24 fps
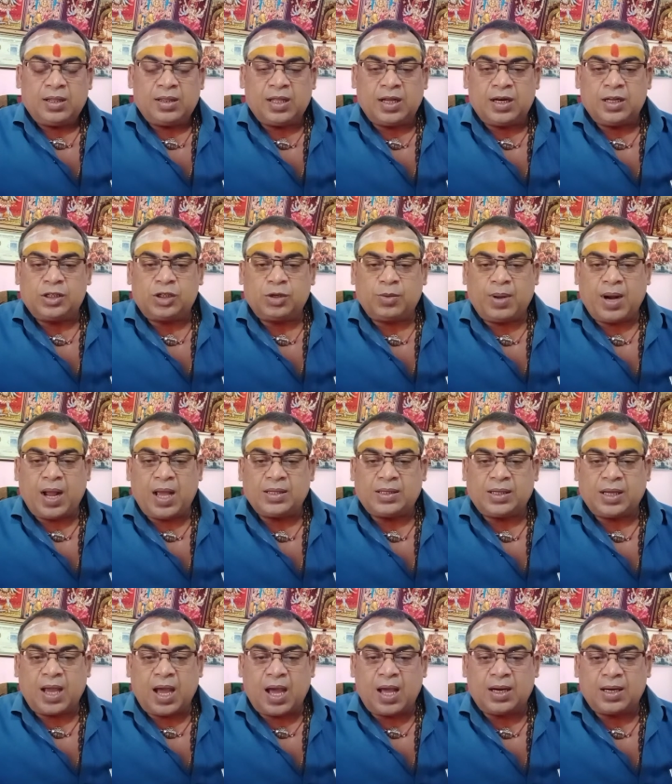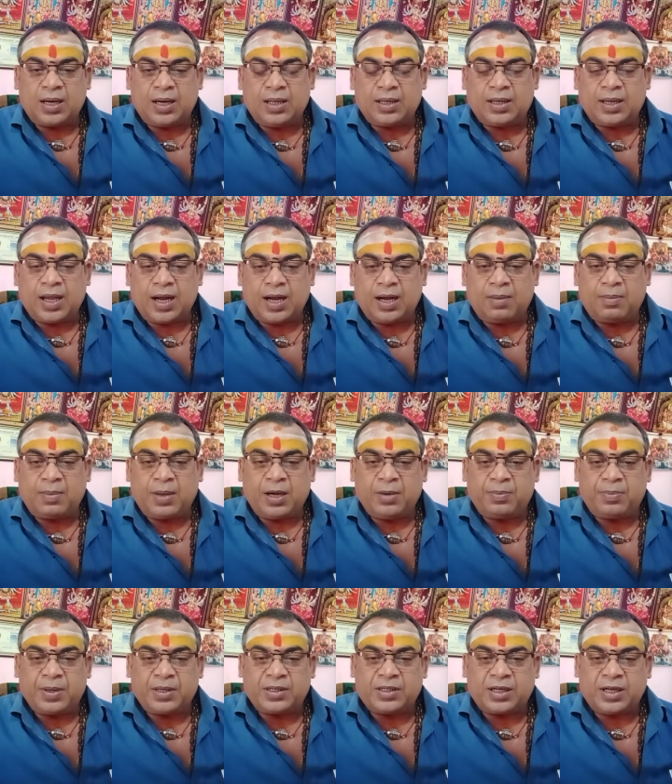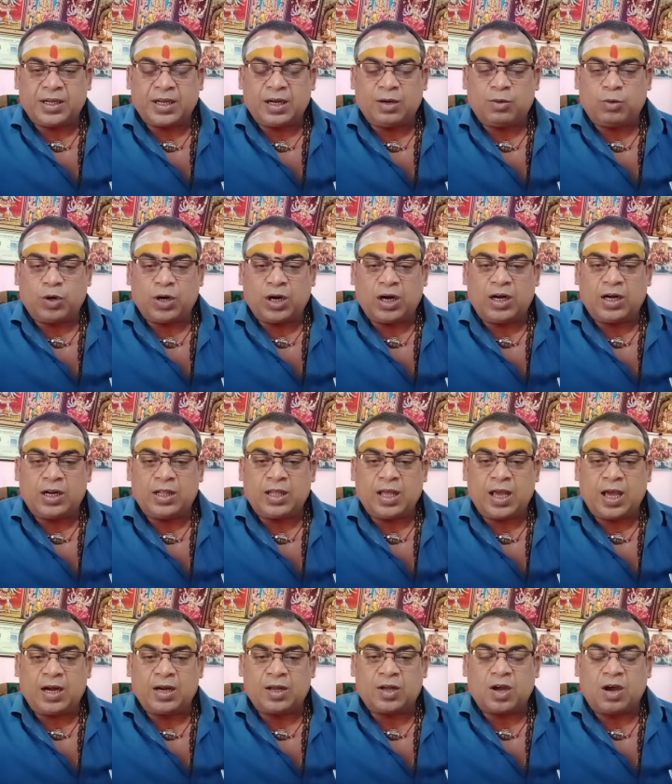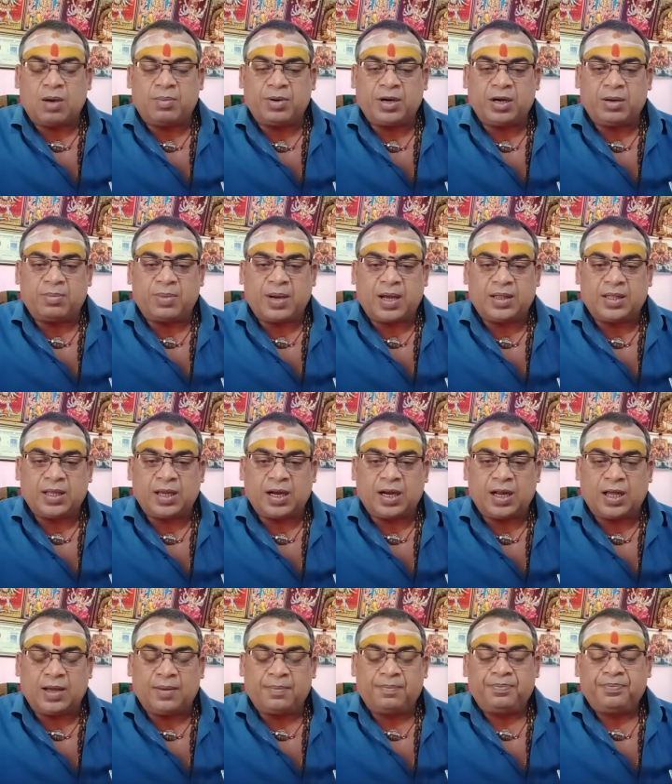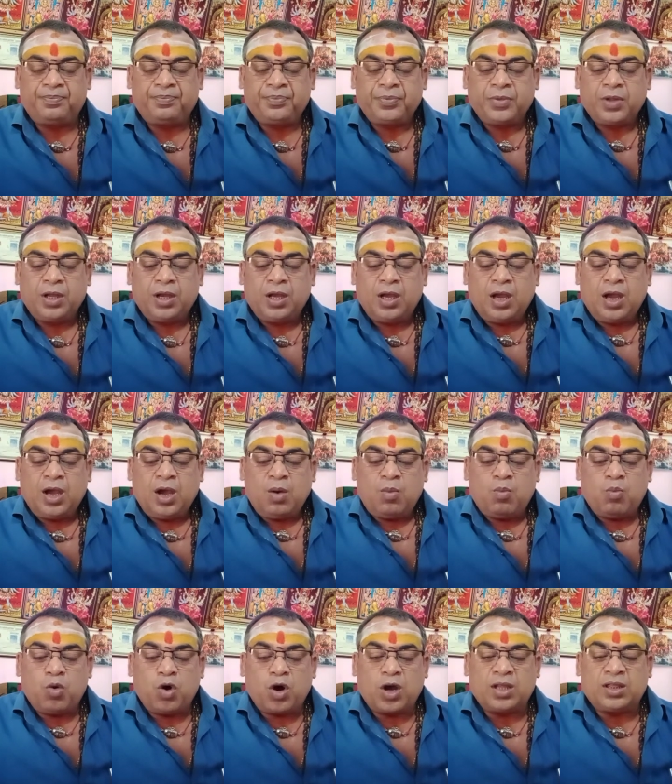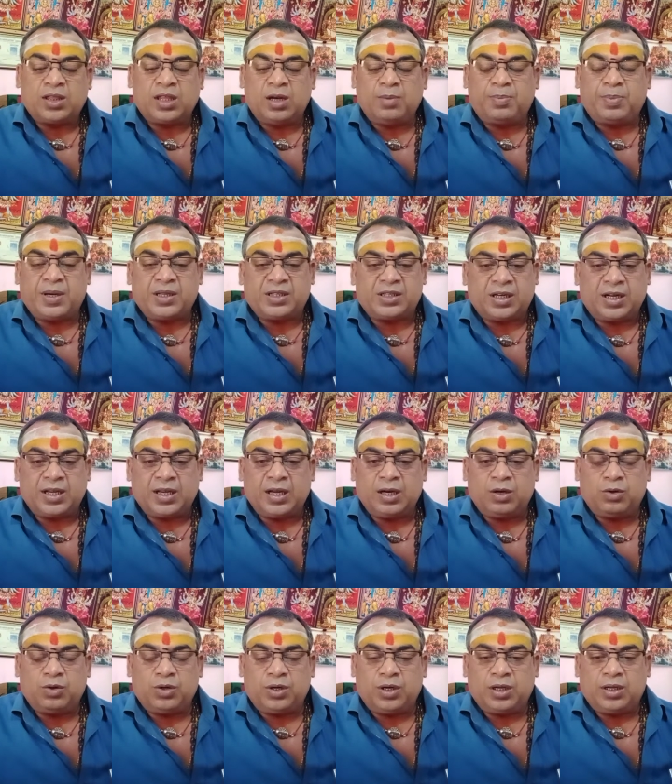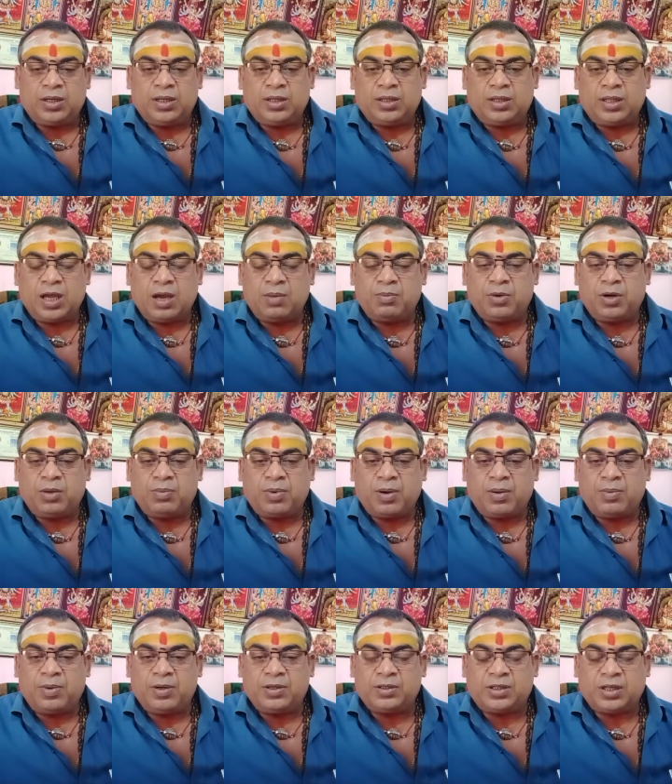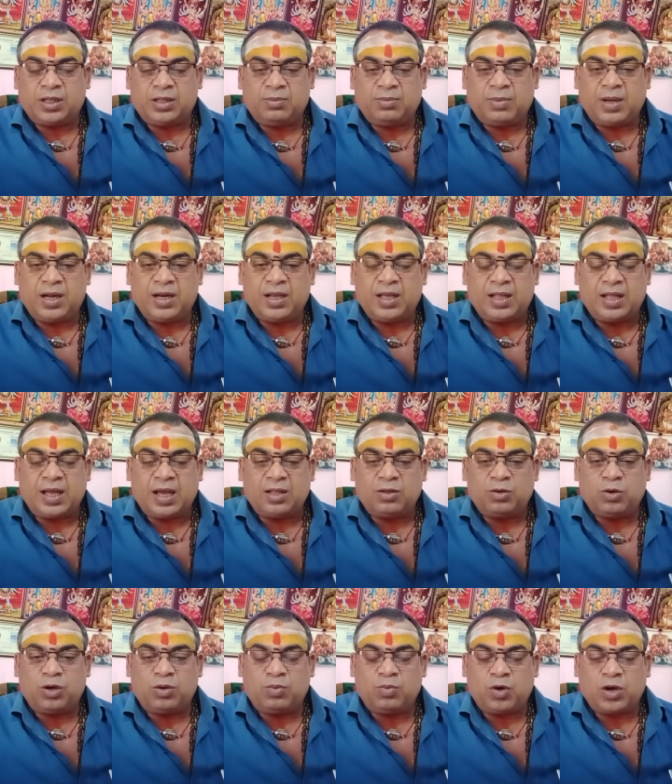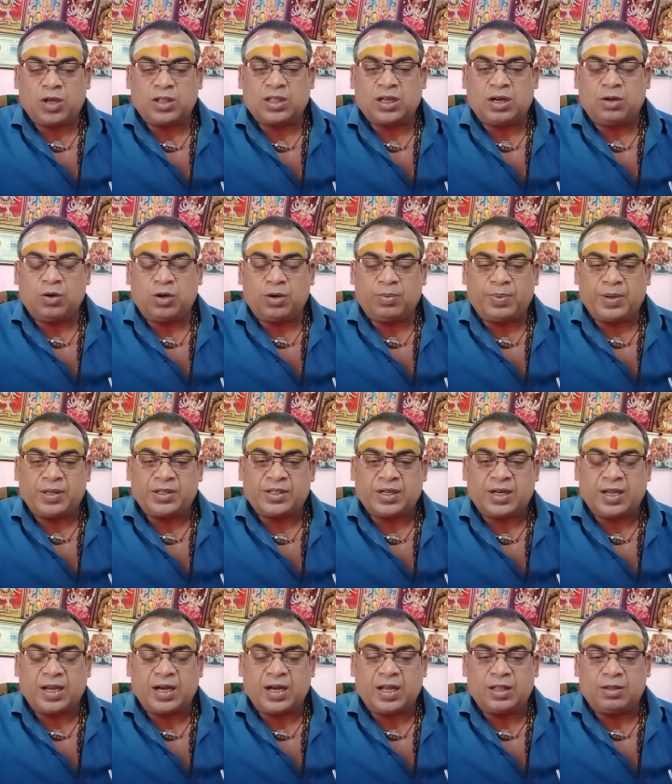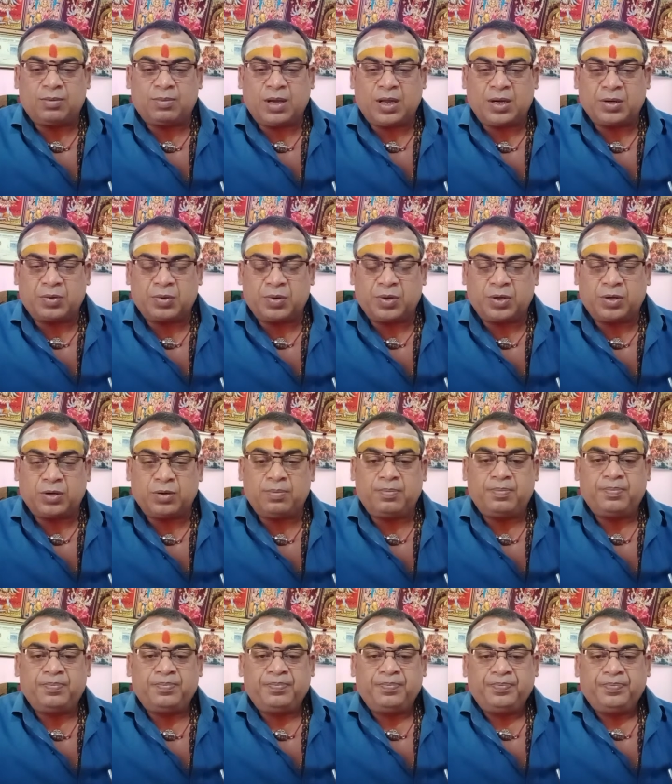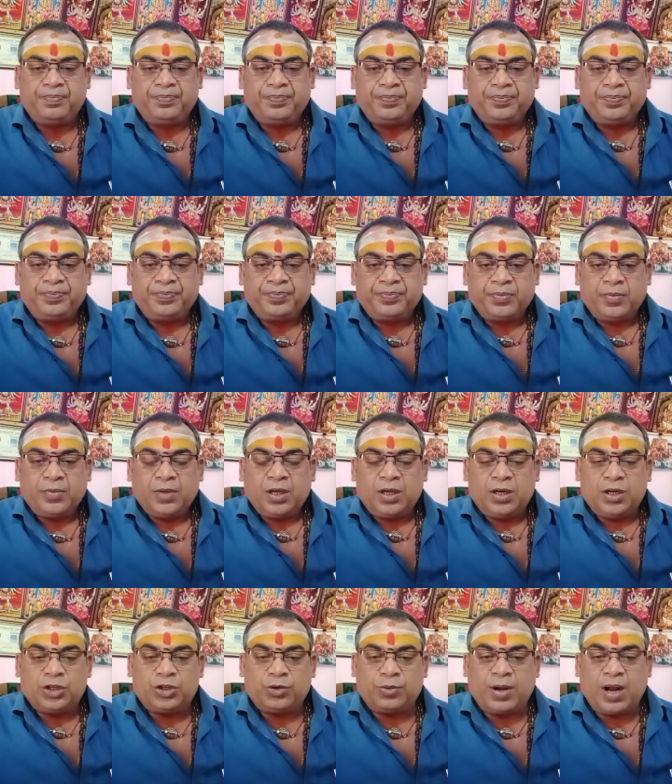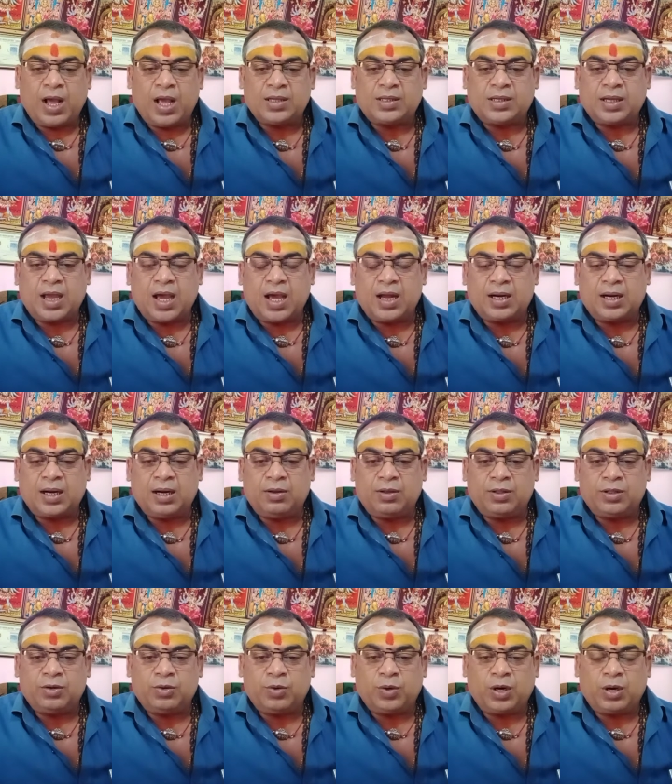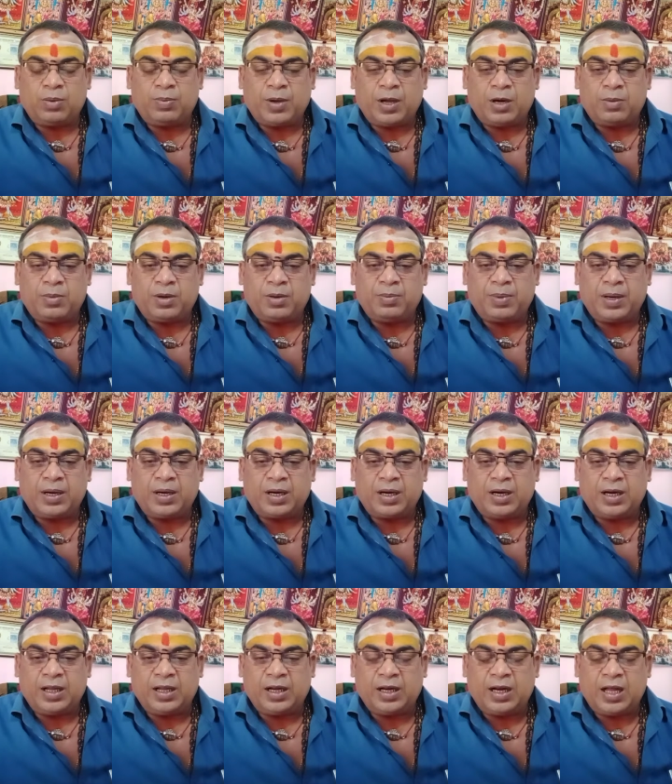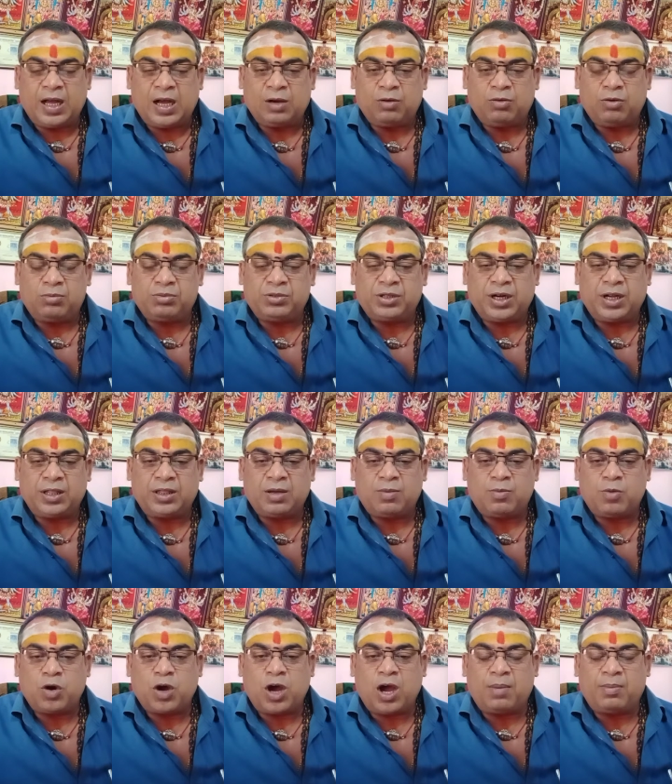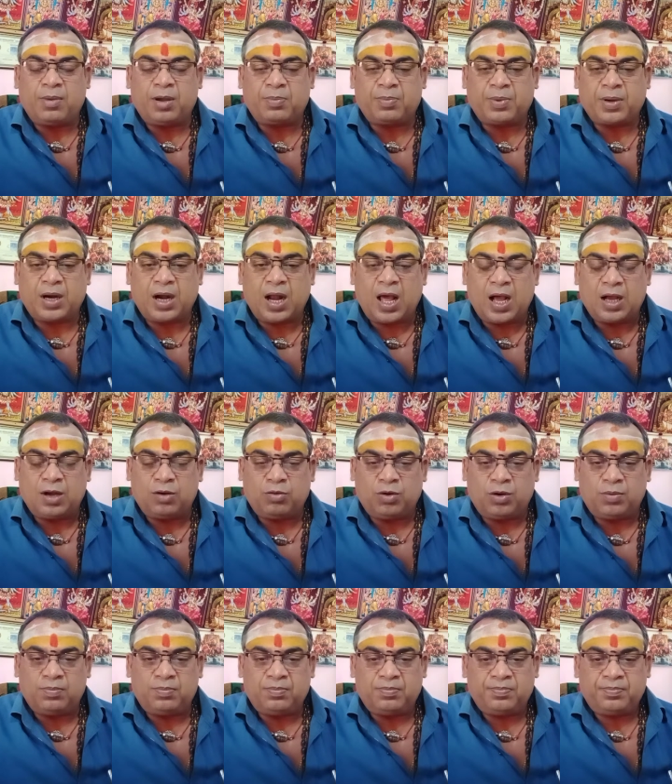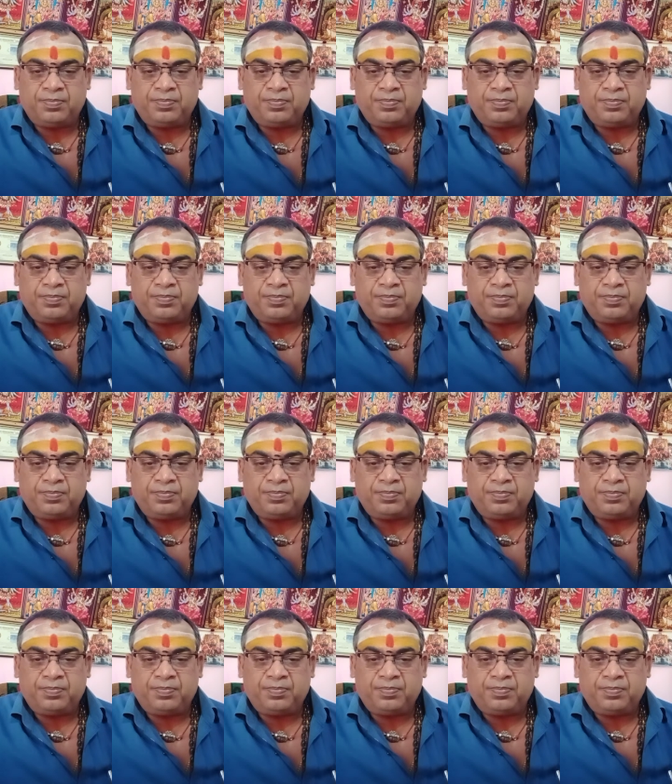இந்த ரிசுவராசிக்காரர்களுக்கு என்ன மாதிரி பிரச்சனைகள் உடல் ரீதியாக இருக்கும் அப்படின்னு பார்த்தீங்கன்னா முகத்தில் பிரச்சனைகள் உண்டு தேம்புல பபுள்ஸ் இந்த மாதிரி ஏதாவது ஒரு முகத்தில் ஒரு பிரச்சனைகள் அந்த மாதிரி கொடுக்கும் ரிசுவராசிக்காரர்கள் வந்து உடல் பருமன் பெற்ற நிலைகளாகவும் சிரித்த முக அமைப்புகளாகவும்